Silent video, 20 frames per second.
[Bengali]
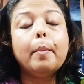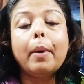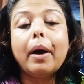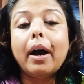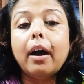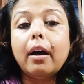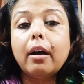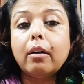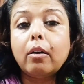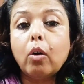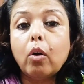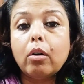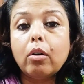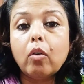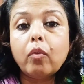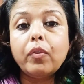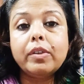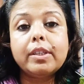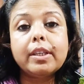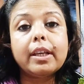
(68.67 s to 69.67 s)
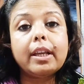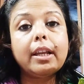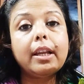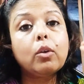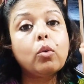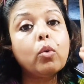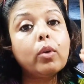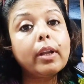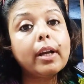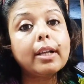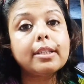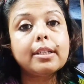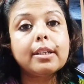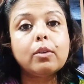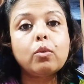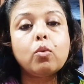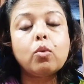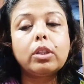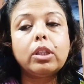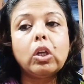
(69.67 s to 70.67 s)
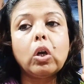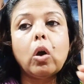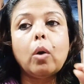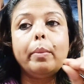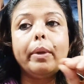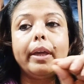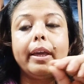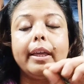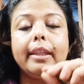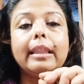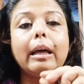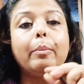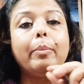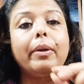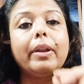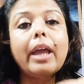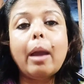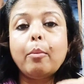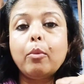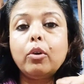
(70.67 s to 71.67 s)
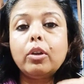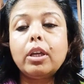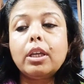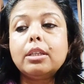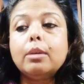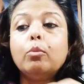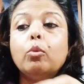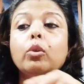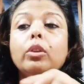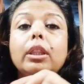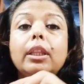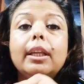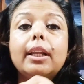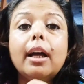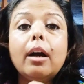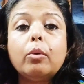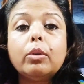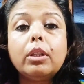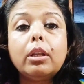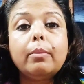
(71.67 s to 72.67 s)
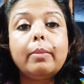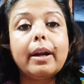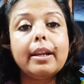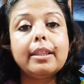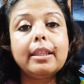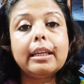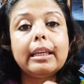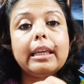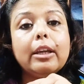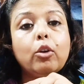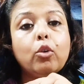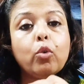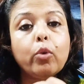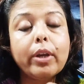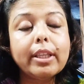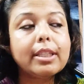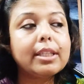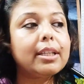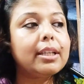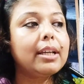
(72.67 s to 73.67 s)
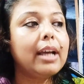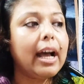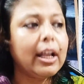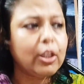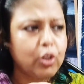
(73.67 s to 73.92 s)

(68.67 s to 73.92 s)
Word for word: মা অফিসে গেলে কোন কাজটা করতে হবে তারপরে এমনকি যে মন্দিরাও ওদের বাড়িতে গিয়ে রয়েছে